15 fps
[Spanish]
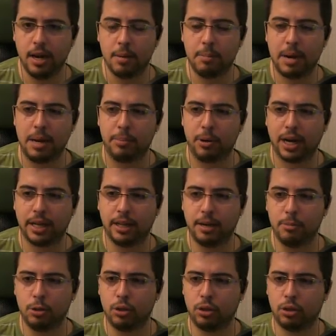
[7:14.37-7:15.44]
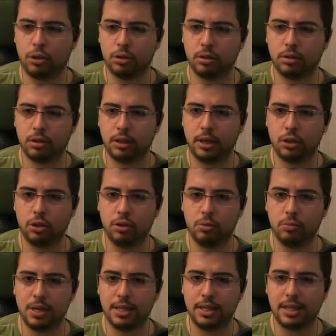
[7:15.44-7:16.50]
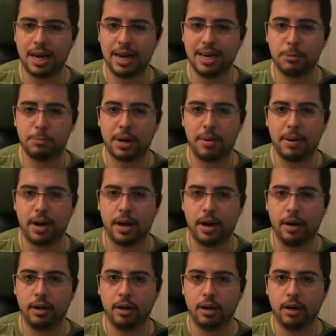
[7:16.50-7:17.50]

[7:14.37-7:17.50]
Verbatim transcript: Vale, por aquí tenemos... Que son unas escaleras para bajar.